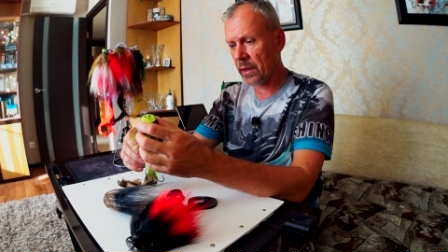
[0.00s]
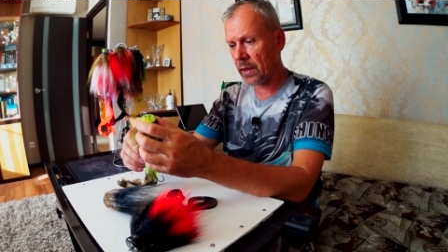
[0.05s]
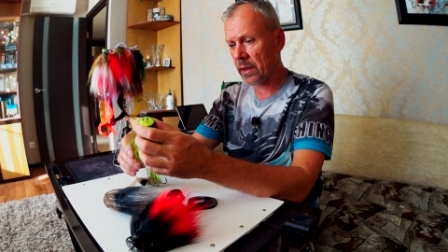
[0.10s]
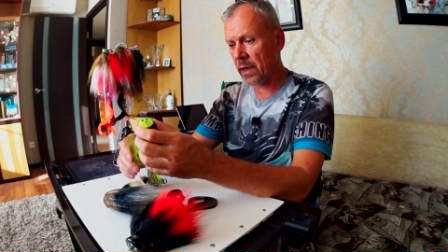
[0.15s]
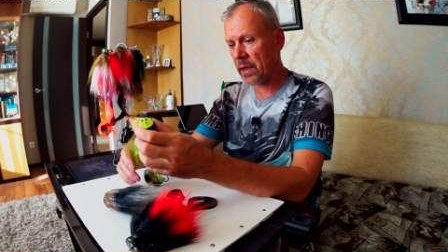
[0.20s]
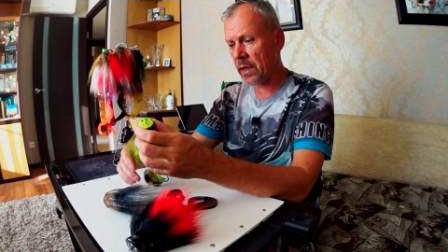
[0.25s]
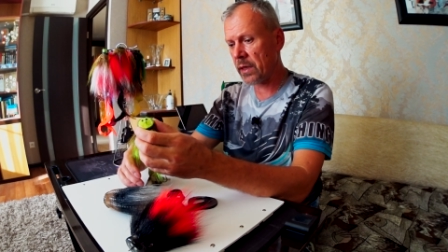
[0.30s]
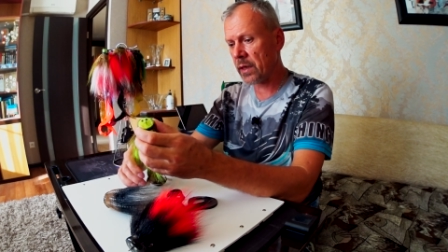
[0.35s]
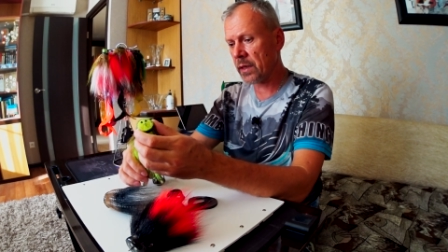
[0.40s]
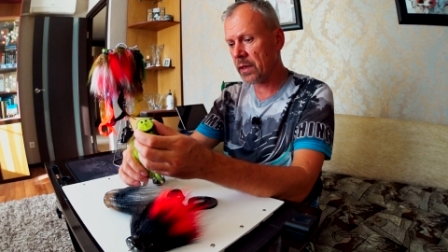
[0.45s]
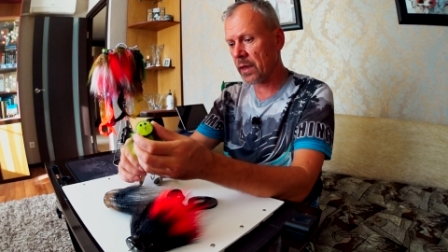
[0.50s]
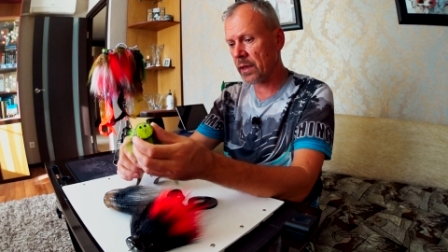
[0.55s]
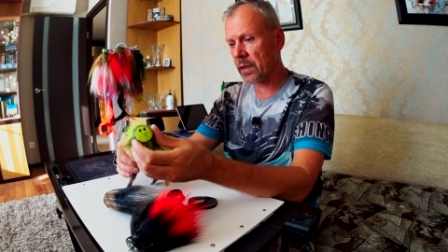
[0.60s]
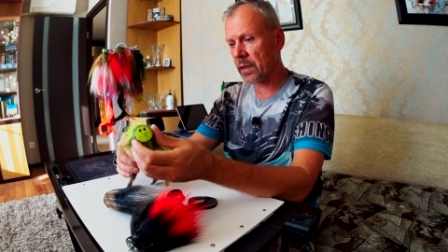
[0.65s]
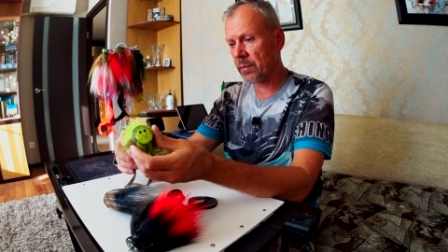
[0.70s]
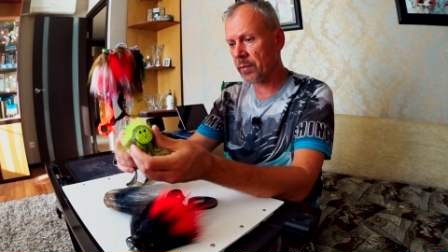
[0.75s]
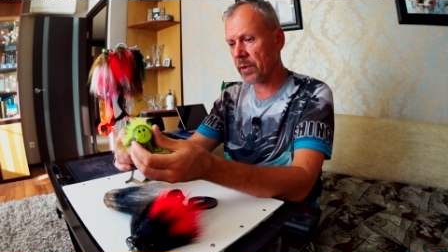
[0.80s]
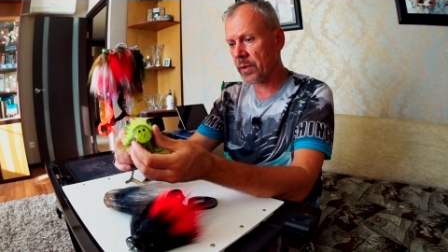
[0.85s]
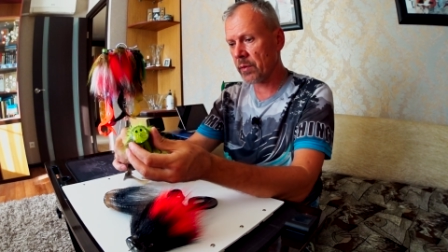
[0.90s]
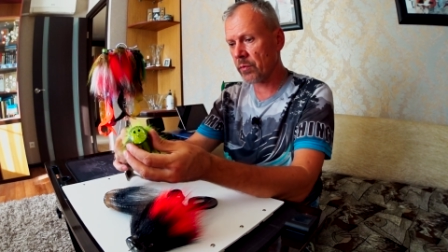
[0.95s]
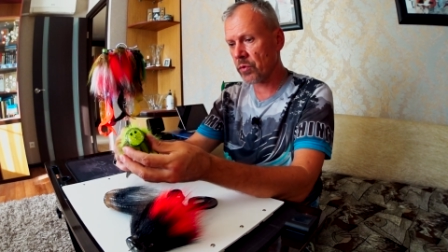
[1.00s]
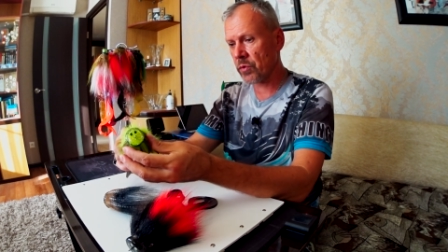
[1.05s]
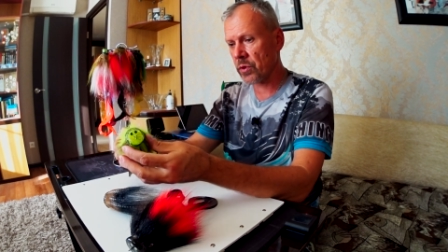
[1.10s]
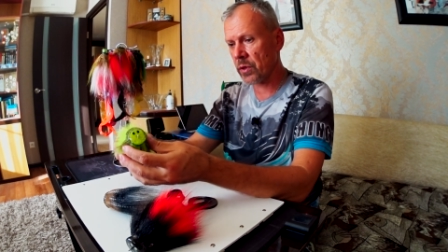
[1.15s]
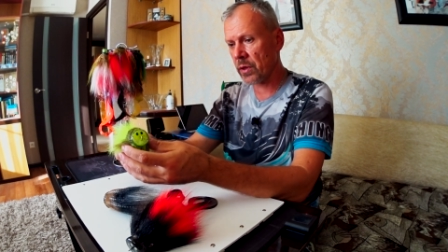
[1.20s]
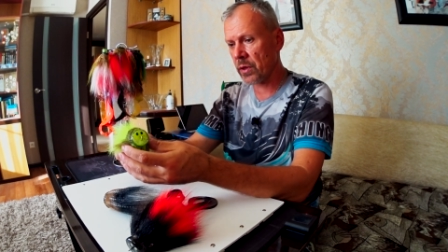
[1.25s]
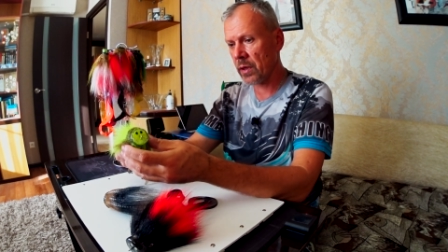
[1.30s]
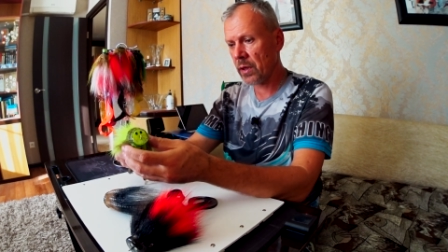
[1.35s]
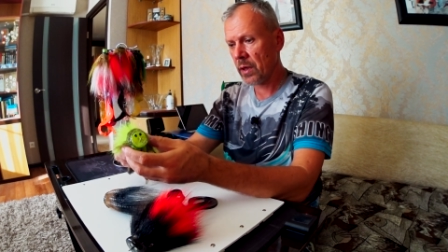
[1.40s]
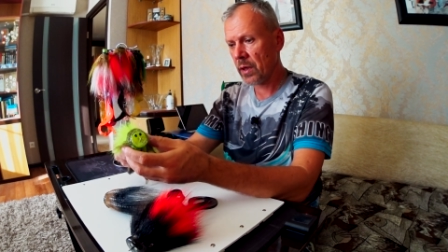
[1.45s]
это практически 100 грамм,
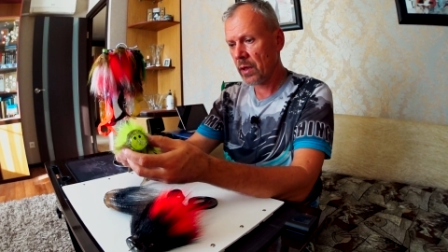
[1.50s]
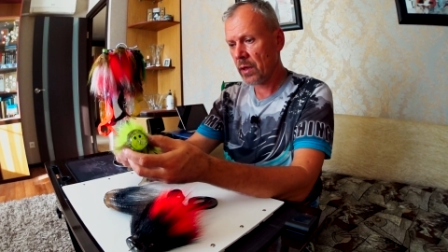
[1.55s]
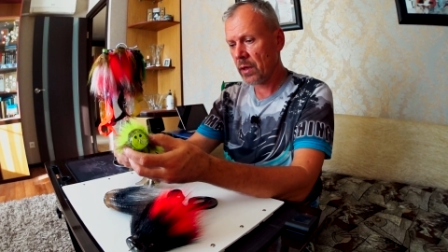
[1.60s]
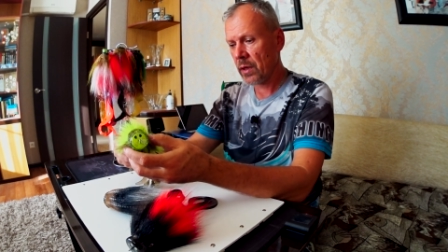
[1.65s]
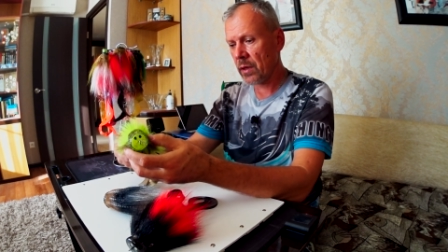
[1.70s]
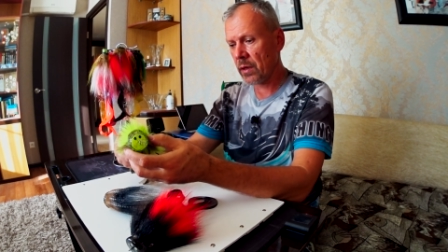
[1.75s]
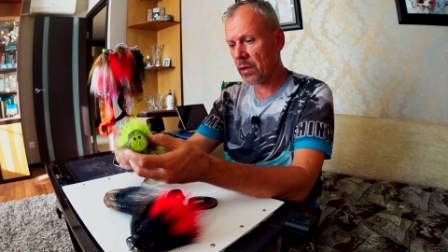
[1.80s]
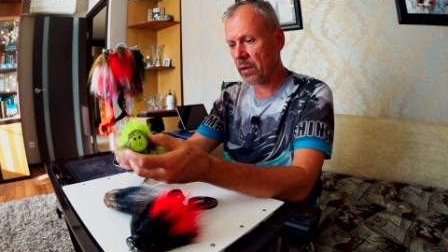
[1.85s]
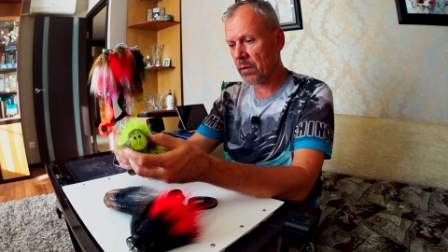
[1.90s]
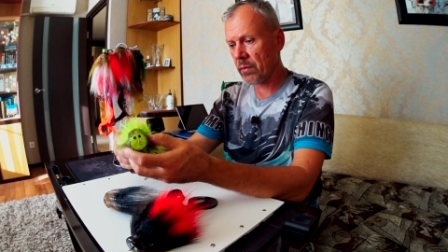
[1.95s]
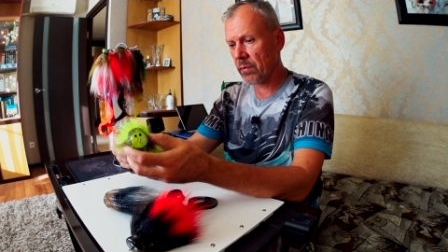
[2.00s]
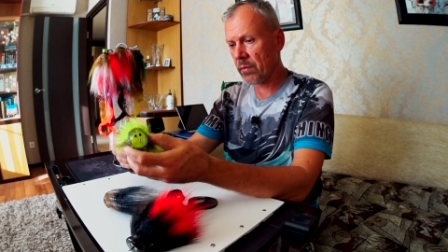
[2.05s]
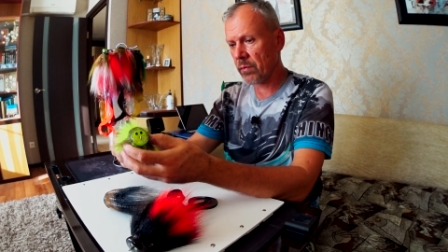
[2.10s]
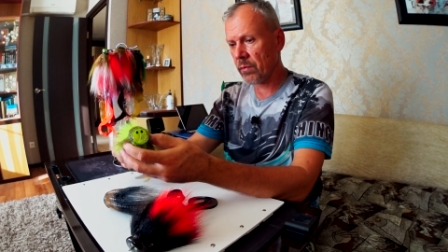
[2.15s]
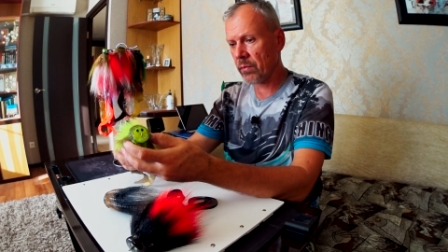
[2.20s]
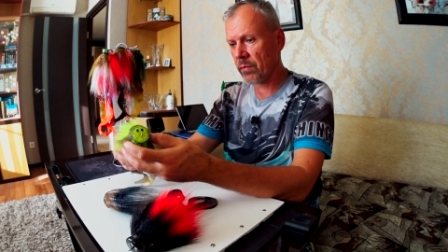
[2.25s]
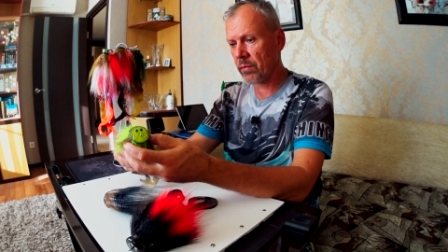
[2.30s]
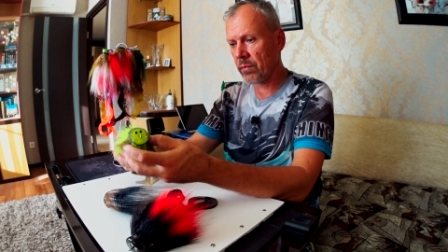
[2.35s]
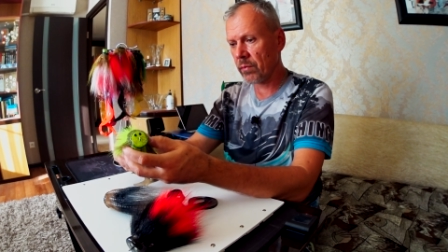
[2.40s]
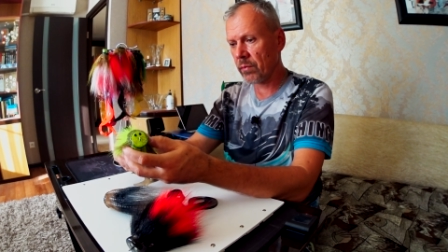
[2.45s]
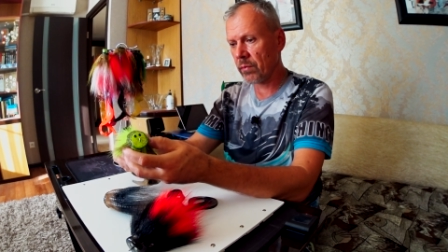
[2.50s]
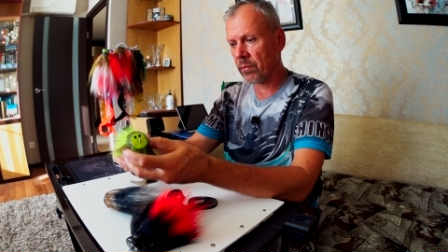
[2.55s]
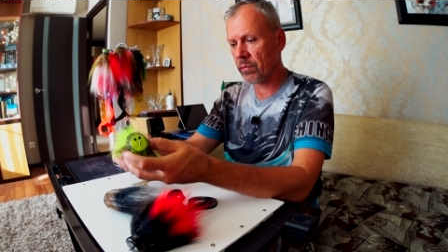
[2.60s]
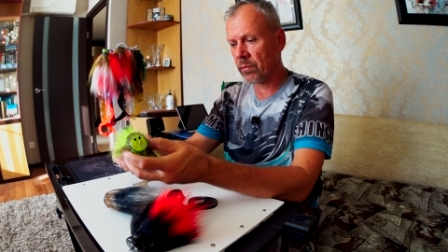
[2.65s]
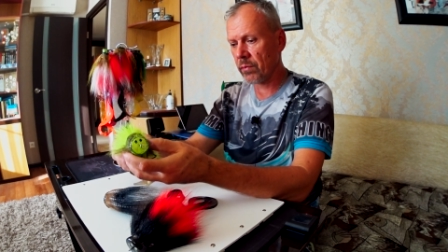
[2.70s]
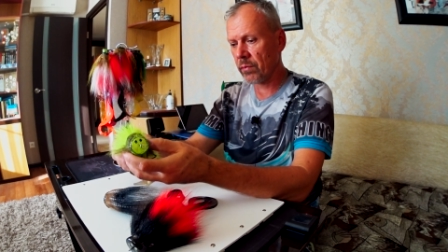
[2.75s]
закинуть э, ну, метров на